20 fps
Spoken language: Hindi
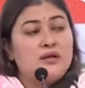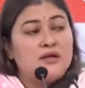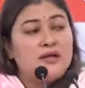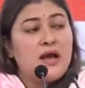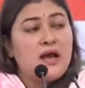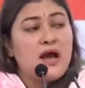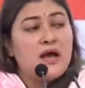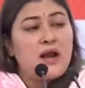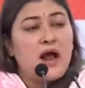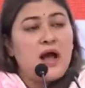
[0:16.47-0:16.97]

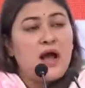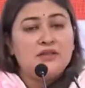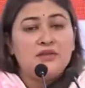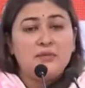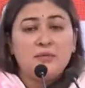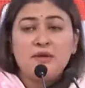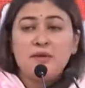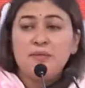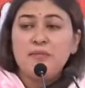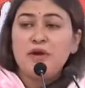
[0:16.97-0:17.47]
कि हर
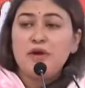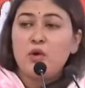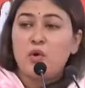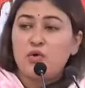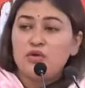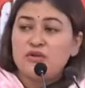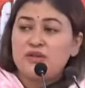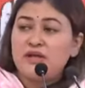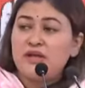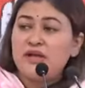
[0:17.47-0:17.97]
आदमी में
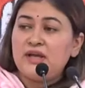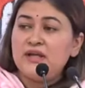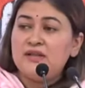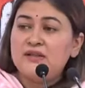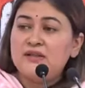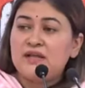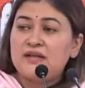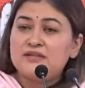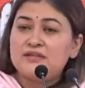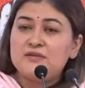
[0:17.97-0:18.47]
होते
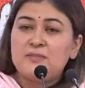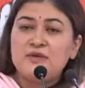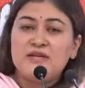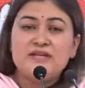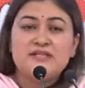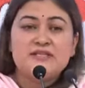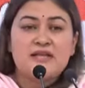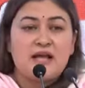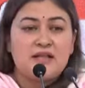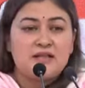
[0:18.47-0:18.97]
हैं दस
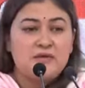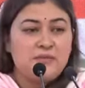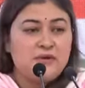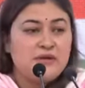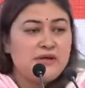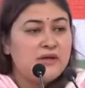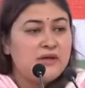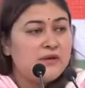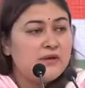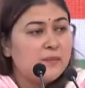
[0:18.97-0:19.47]
बीस
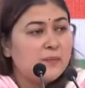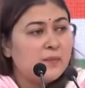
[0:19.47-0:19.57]
आदमी